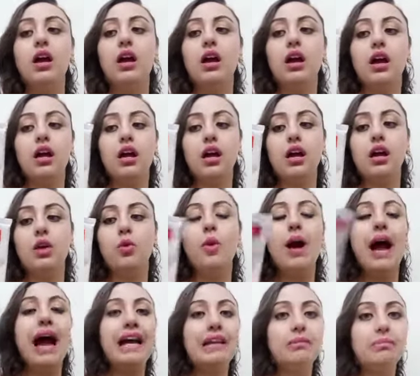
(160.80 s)
آه
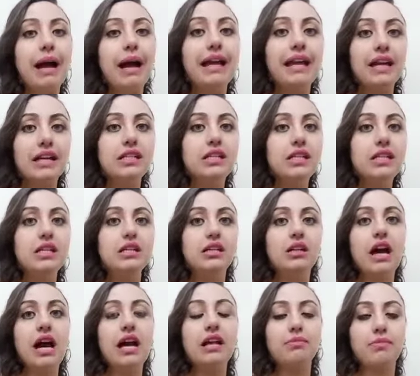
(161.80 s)
وقعد معايا كتير
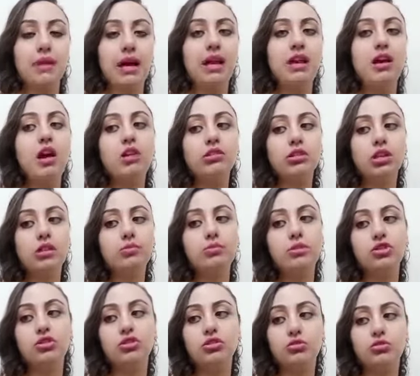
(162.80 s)
قعد معايا اكتر
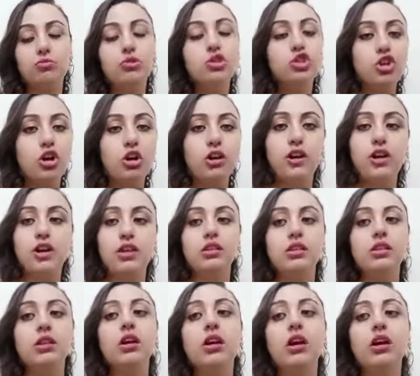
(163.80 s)
من من شهرين
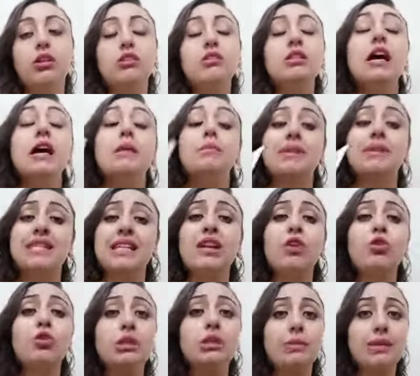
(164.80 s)
خلاص بس انا
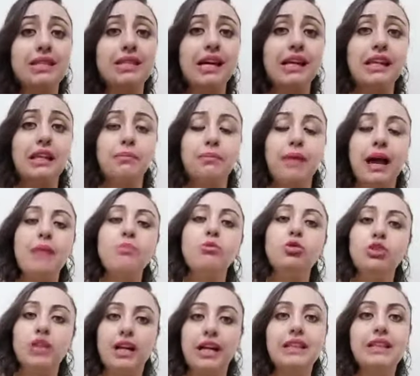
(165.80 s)
كنت بستخدم معاه
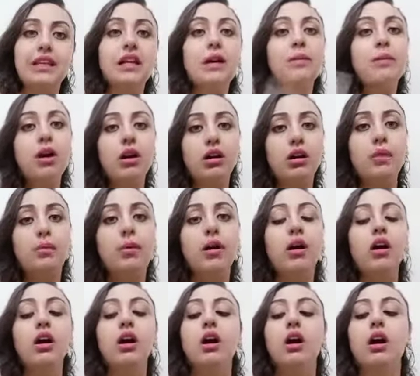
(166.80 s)
منتجات تانية وجربها
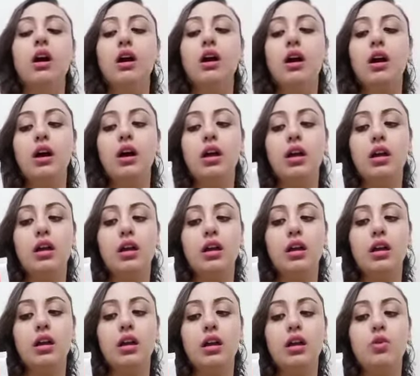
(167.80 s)

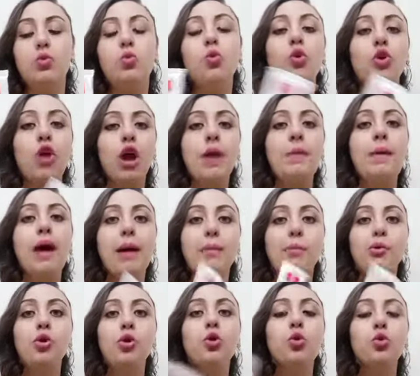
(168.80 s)
آه وقريب
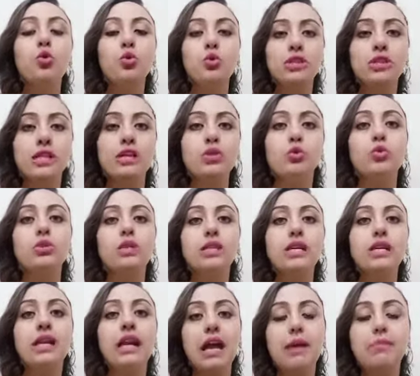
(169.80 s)
هعمل لكم زي
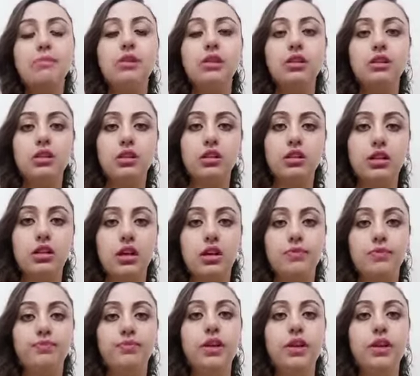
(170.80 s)
روتين كامل لل...